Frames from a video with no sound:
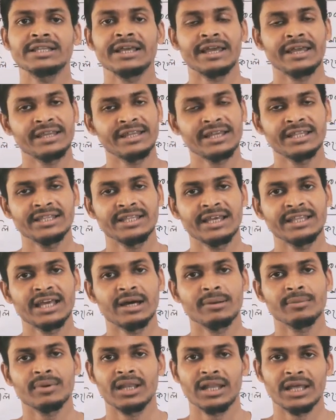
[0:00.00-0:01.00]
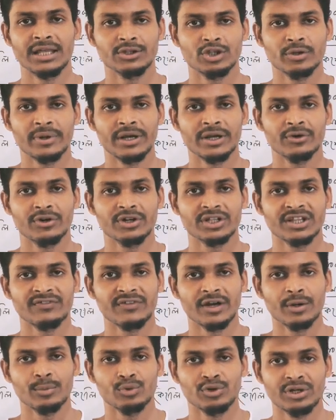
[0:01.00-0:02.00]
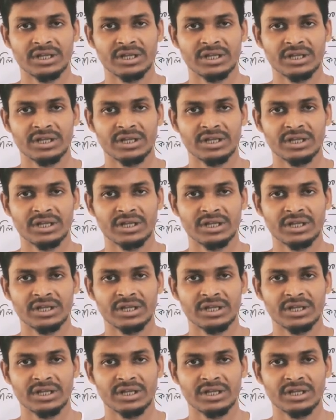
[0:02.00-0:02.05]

দিয়ে এরিয়া দিয়া দিয়ে আমরা লেন্থ বাইর করতে পারবো